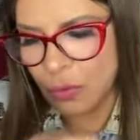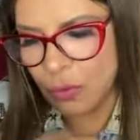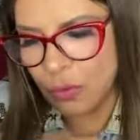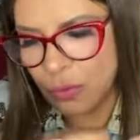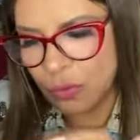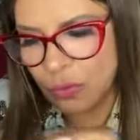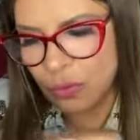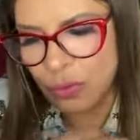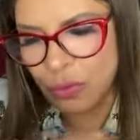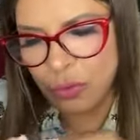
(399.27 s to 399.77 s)

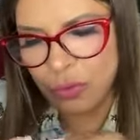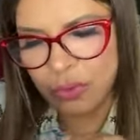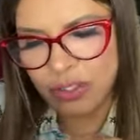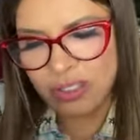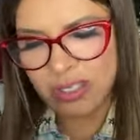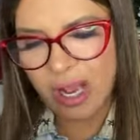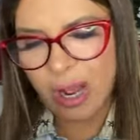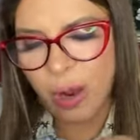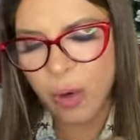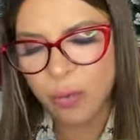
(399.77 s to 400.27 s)

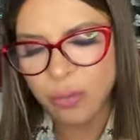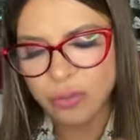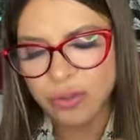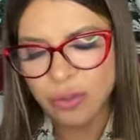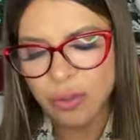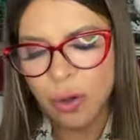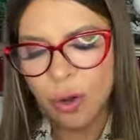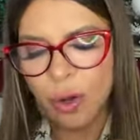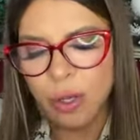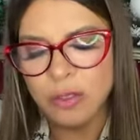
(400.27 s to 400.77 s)
os álbuns
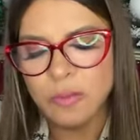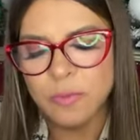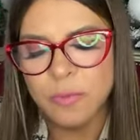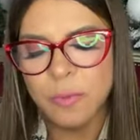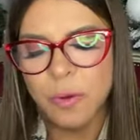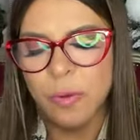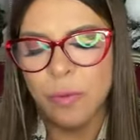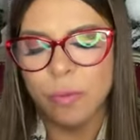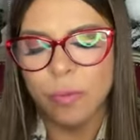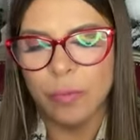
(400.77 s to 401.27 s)

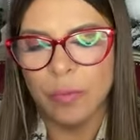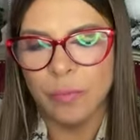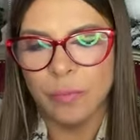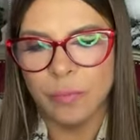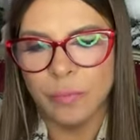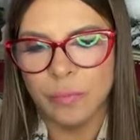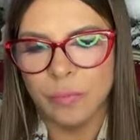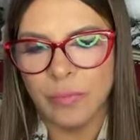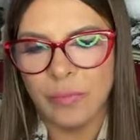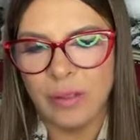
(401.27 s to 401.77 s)
gospel.
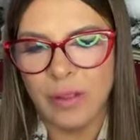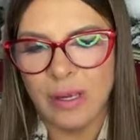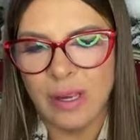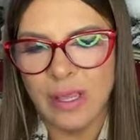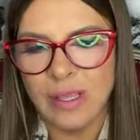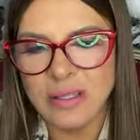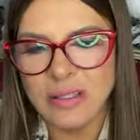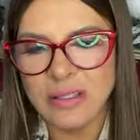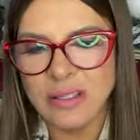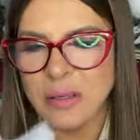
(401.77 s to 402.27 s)

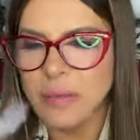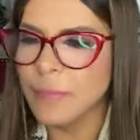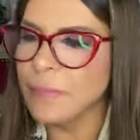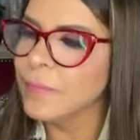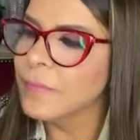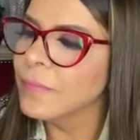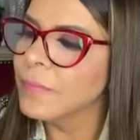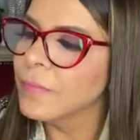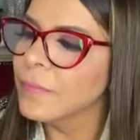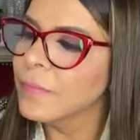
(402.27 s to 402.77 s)
Grace.
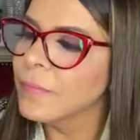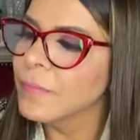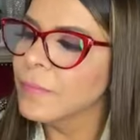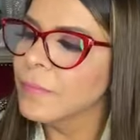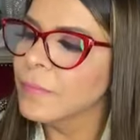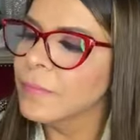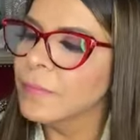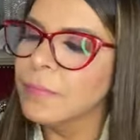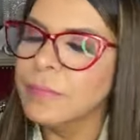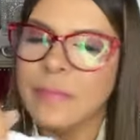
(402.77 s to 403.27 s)
Maria.
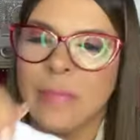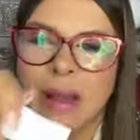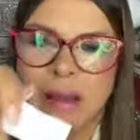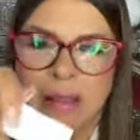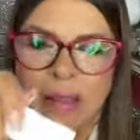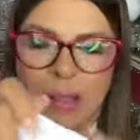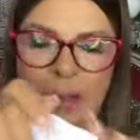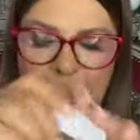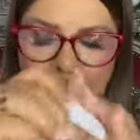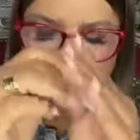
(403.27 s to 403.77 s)

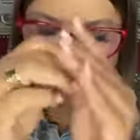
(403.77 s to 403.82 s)
Maria.